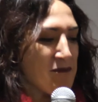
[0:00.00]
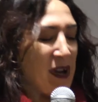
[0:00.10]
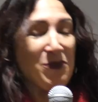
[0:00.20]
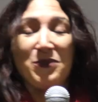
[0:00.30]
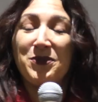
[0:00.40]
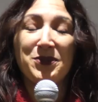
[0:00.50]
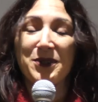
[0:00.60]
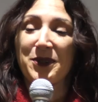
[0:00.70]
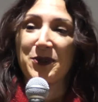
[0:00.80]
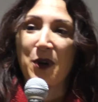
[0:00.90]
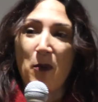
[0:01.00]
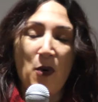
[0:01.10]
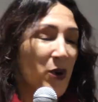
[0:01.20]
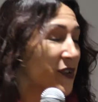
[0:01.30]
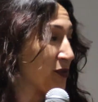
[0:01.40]
Pas du tout de,
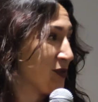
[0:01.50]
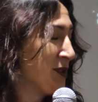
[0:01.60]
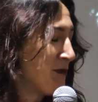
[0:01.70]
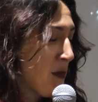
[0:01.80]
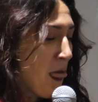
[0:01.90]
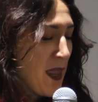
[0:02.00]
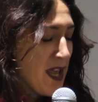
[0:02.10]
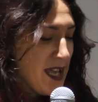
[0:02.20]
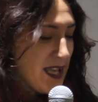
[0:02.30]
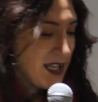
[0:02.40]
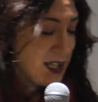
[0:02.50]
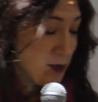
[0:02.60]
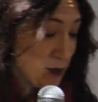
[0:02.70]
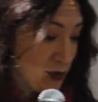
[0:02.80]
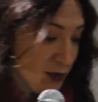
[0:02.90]
rapport aux études. Et
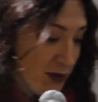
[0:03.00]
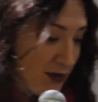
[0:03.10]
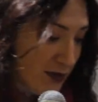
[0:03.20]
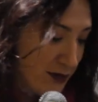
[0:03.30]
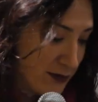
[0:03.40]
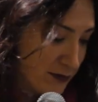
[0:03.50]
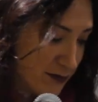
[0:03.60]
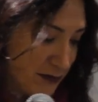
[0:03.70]
donc, euh,